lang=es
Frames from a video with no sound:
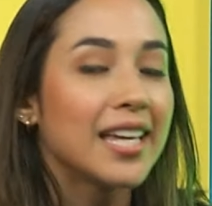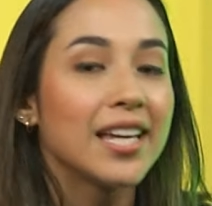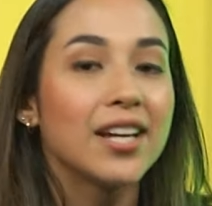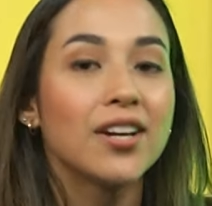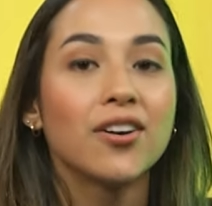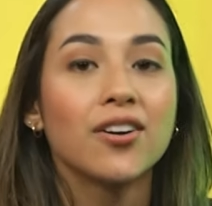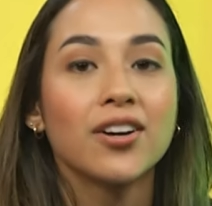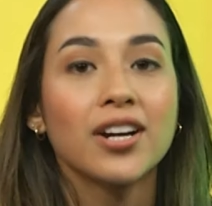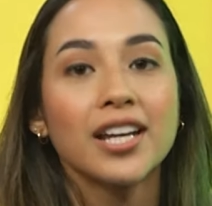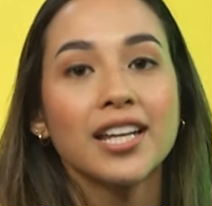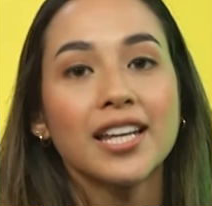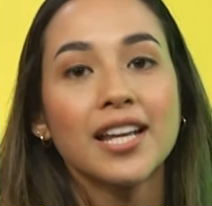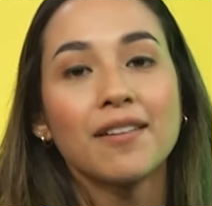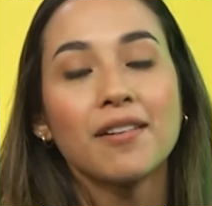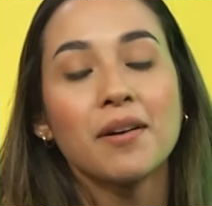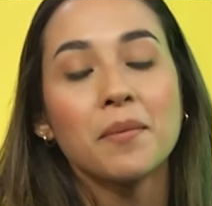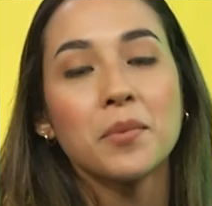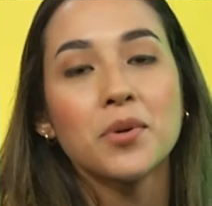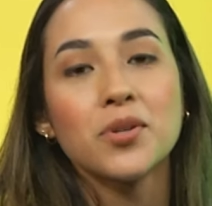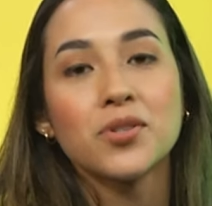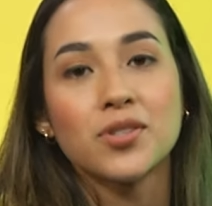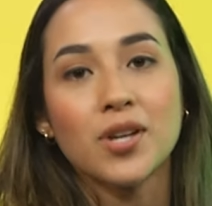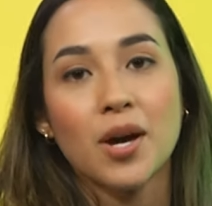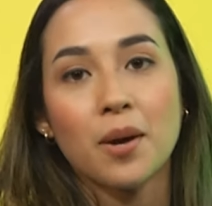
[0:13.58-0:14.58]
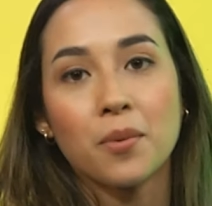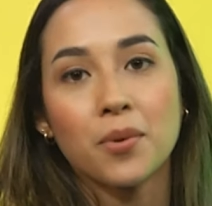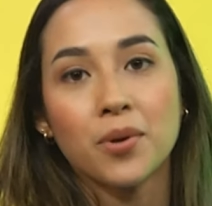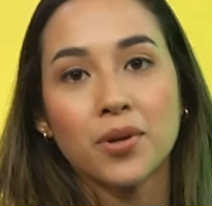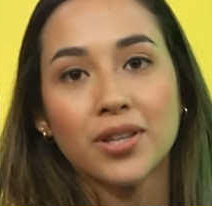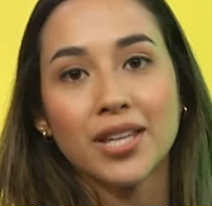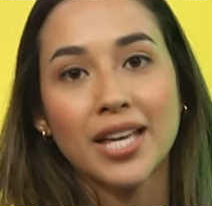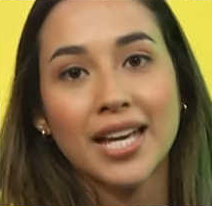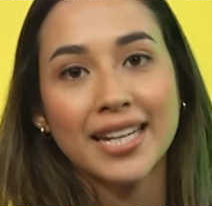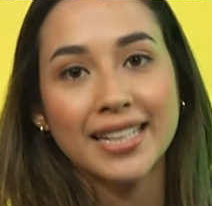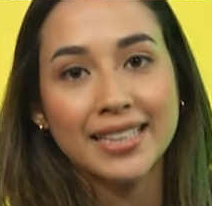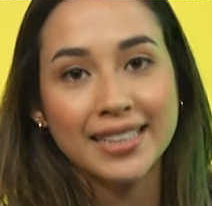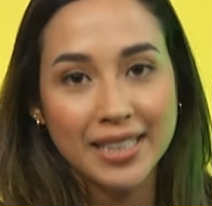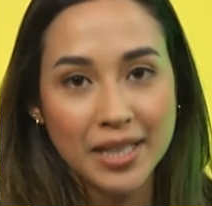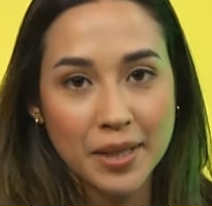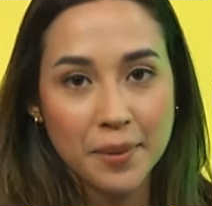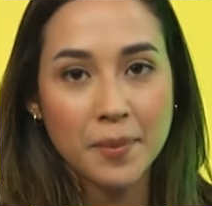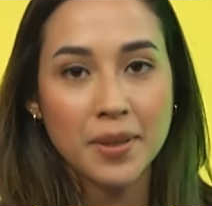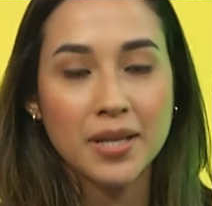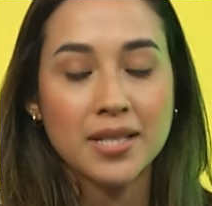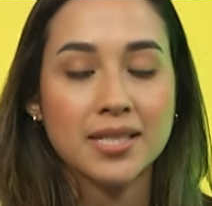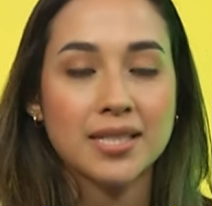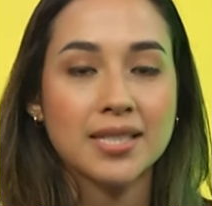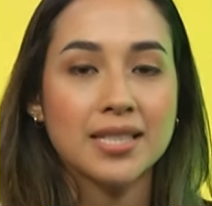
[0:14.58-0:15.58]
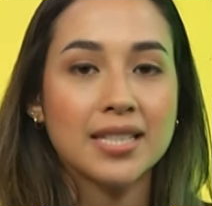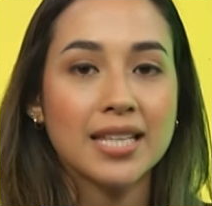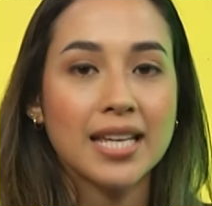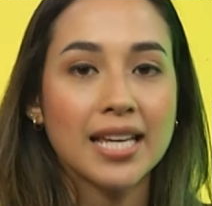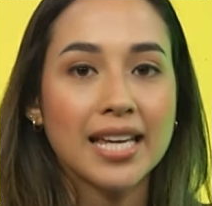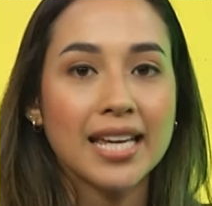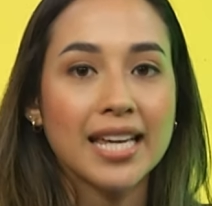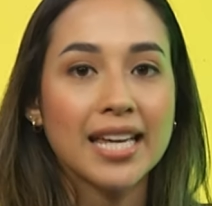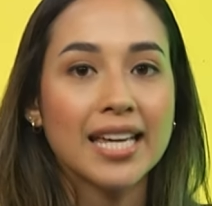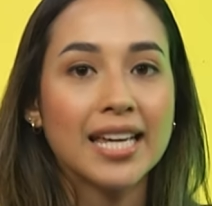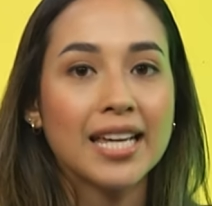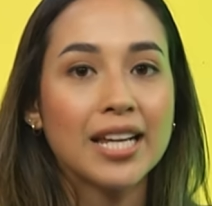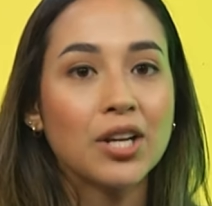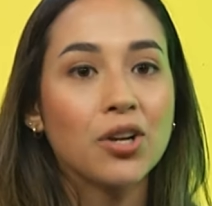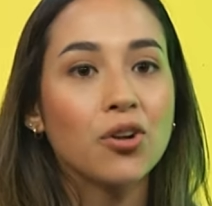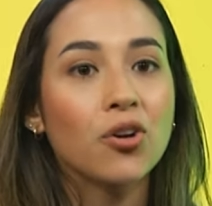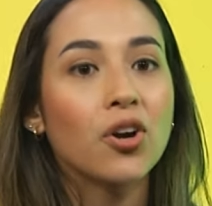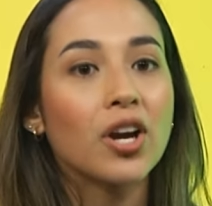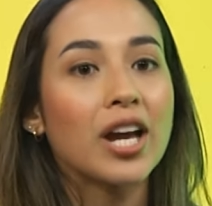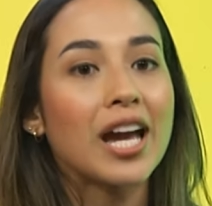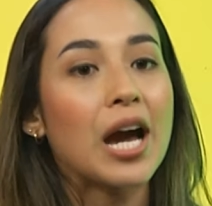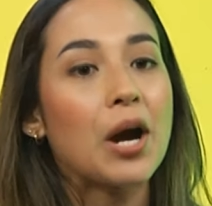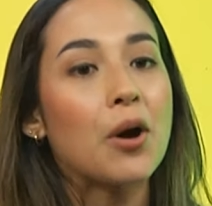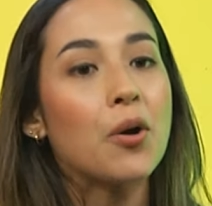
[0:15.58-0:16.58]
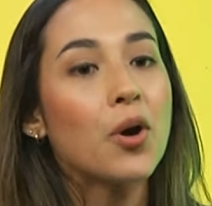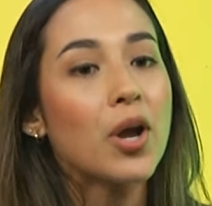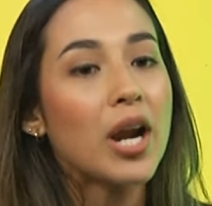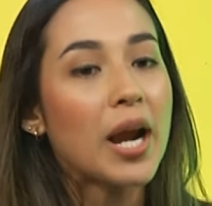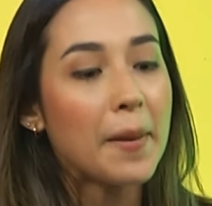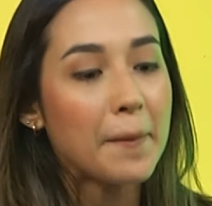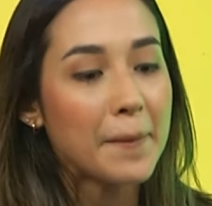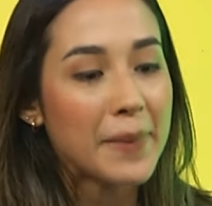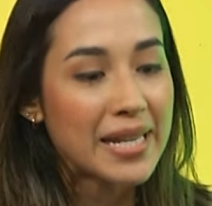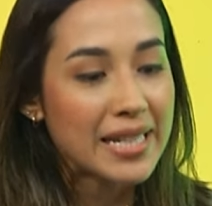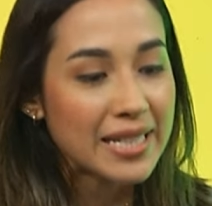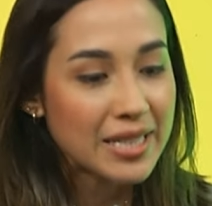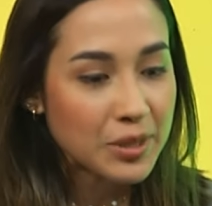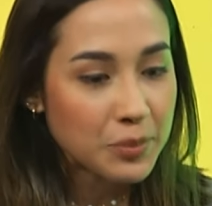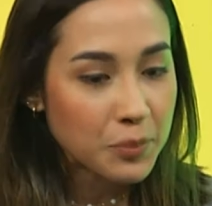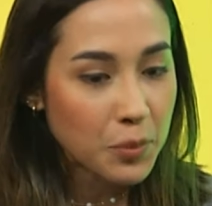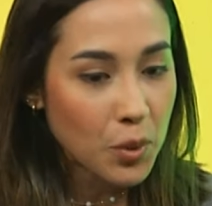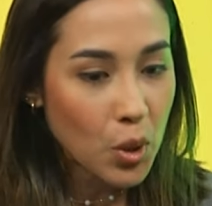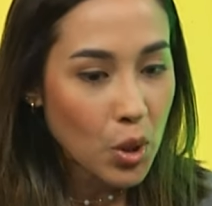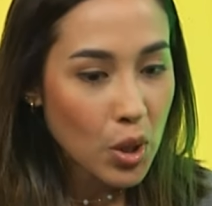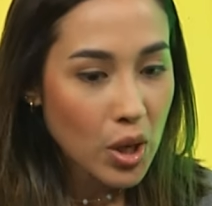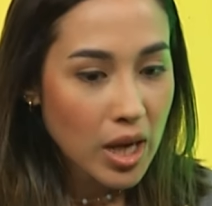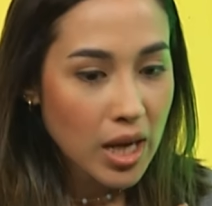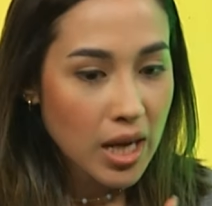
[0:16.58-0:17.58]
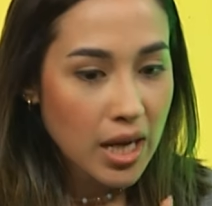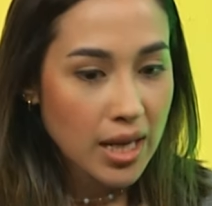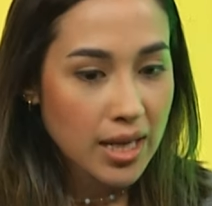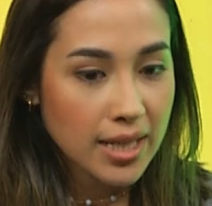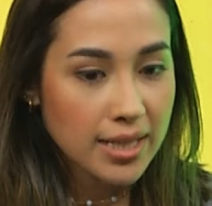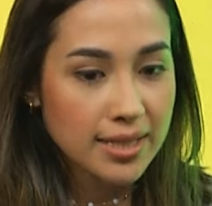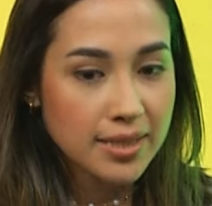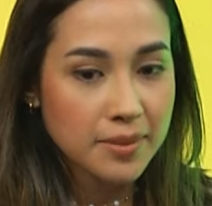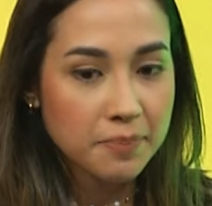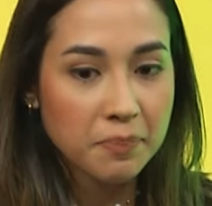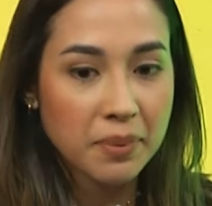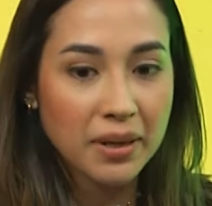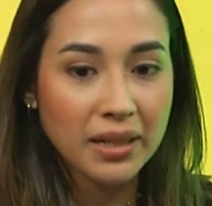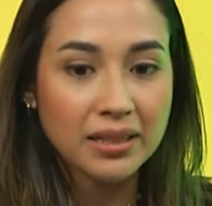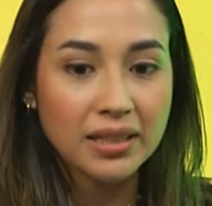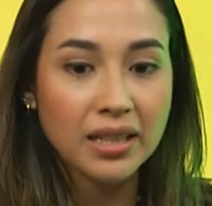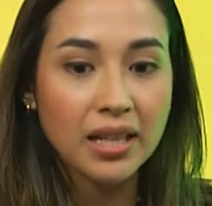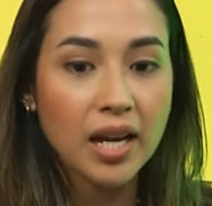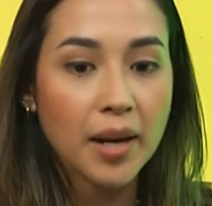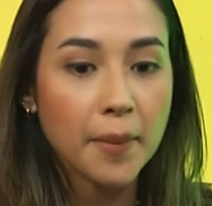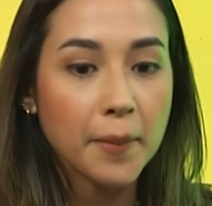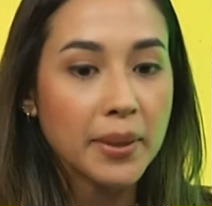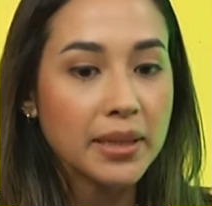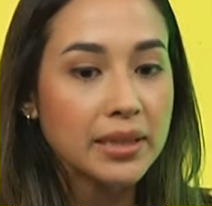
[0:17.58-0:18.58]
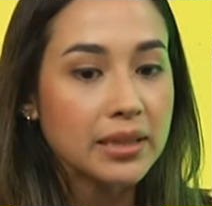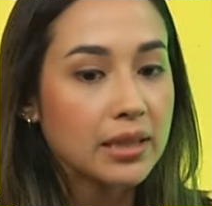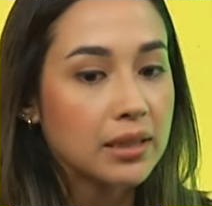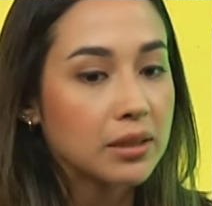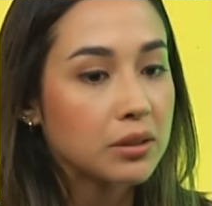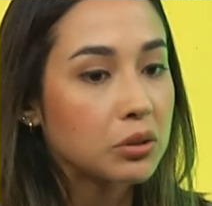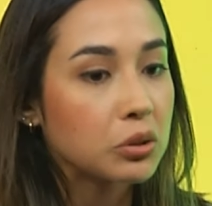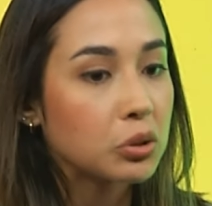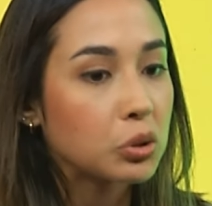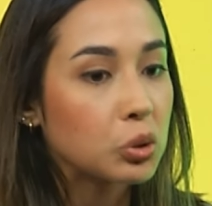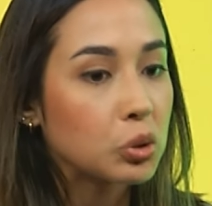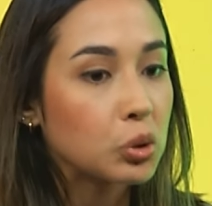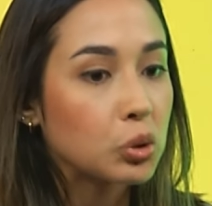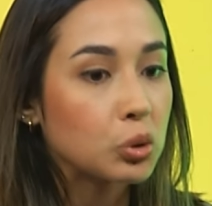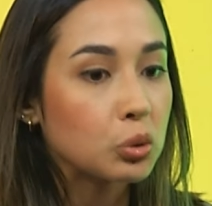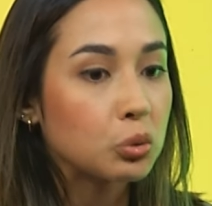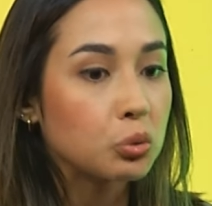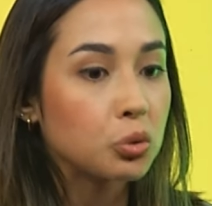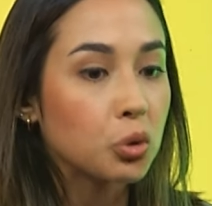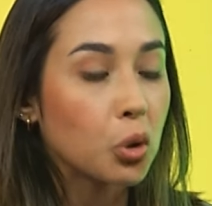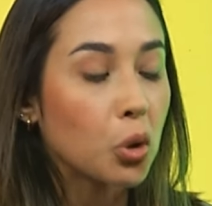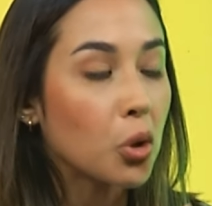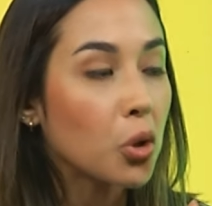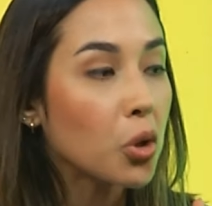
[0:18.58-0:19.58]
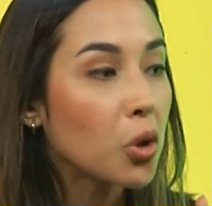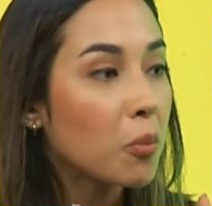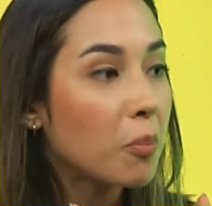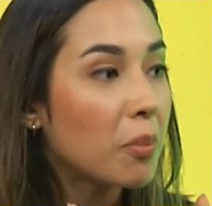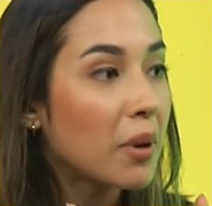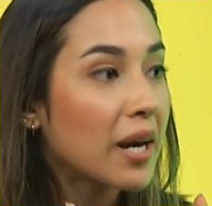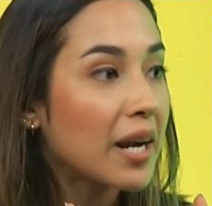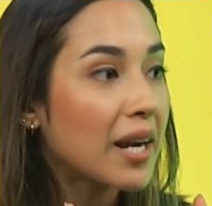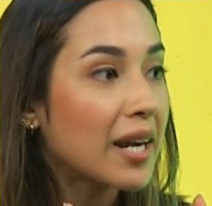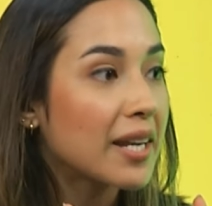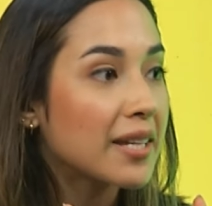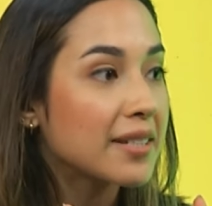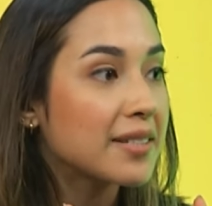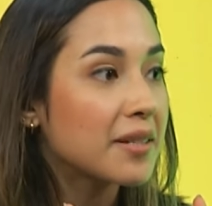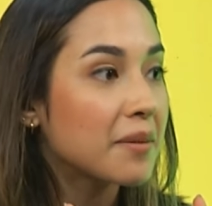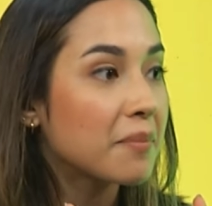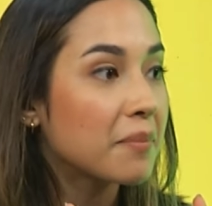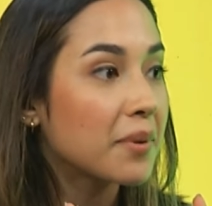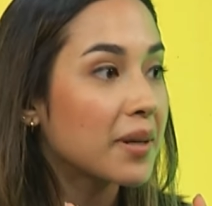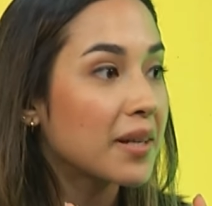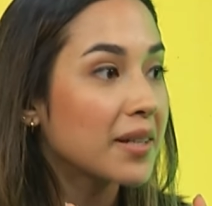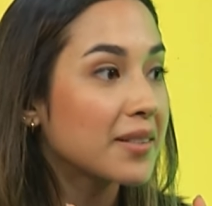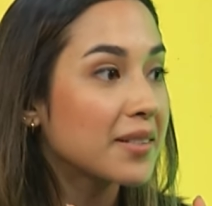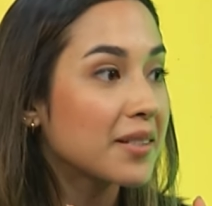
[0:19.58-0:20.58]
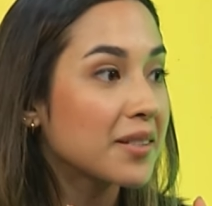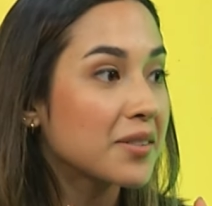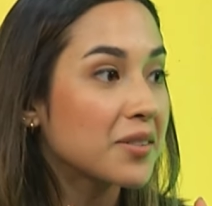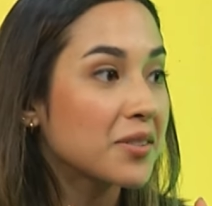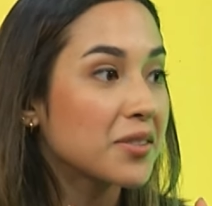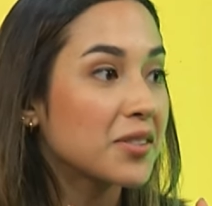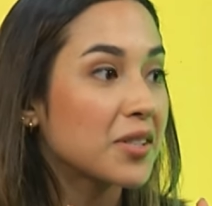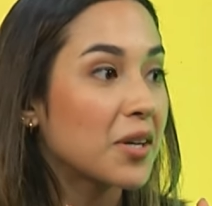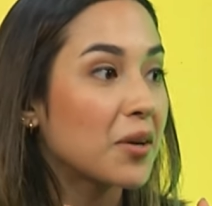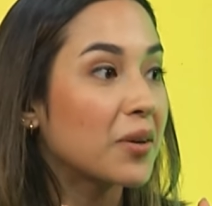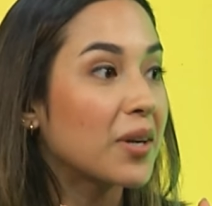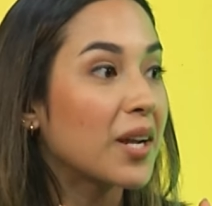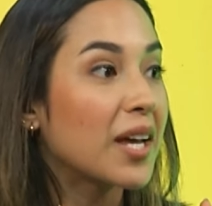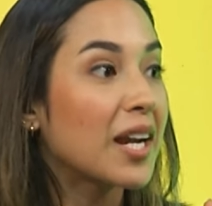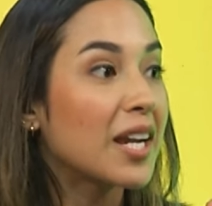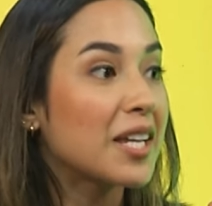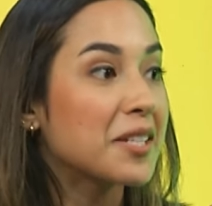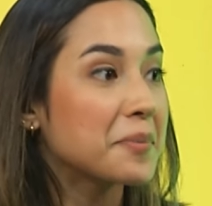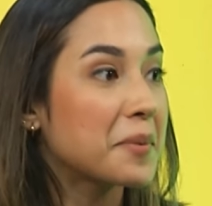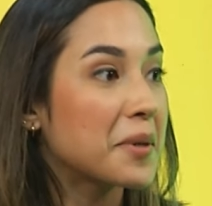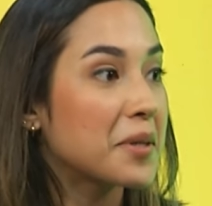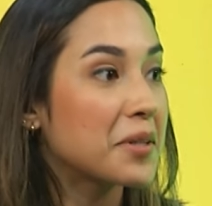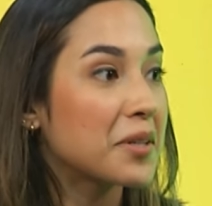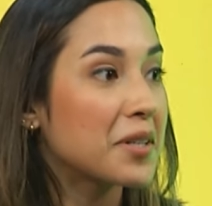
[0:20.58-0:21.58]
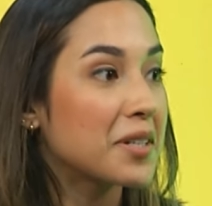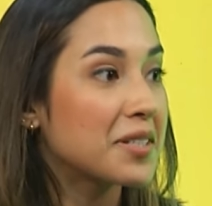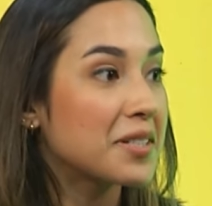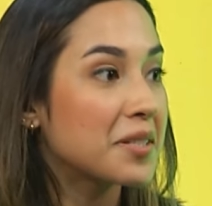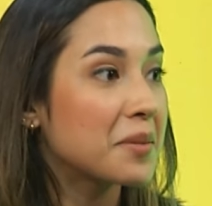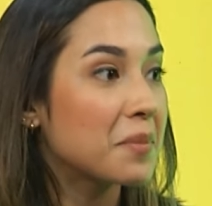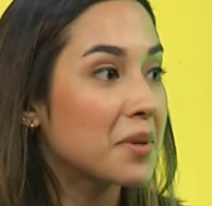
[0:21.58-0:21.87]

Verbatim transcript: y con ella vamos a abordar temas de lo que ahora mismo es prácticamente todo para las empresas, o sea, una de las mayores